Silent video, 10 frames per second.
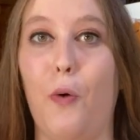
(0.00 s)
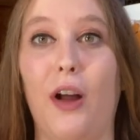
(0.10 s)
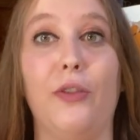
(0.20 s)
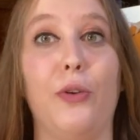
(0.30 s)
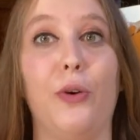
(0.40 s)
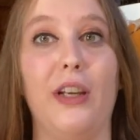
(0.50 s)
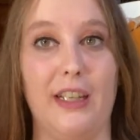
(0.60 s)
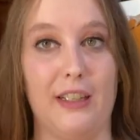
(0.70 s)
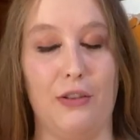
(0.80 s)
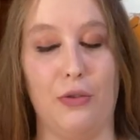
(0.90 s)
quando
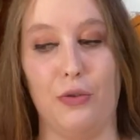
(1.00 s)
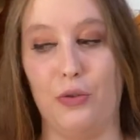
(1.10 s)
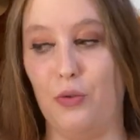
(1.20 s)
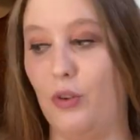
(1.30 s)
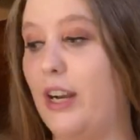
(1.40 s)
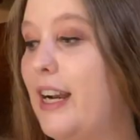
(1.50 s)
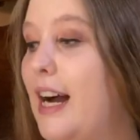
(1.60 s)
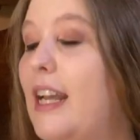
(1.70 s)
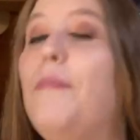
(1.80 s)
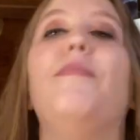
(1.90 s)
escono sul
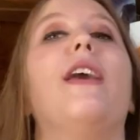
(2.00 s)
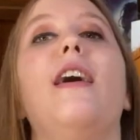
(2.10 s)
canale.